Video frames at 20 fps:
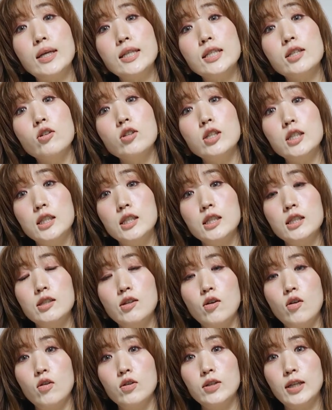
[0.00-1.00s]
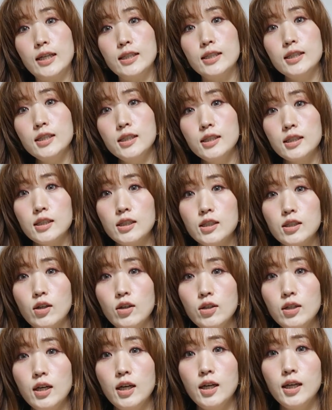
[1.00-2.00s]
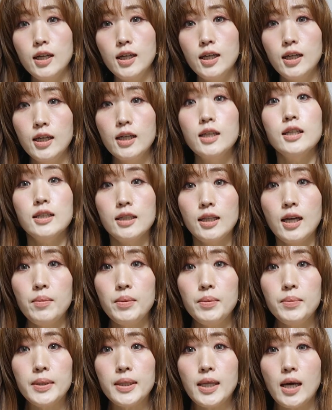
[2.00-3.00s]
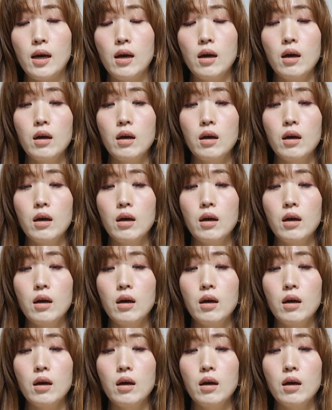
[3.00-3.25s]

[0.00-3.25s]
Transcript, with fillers: 완전히 드러나는 그런 탑입니다.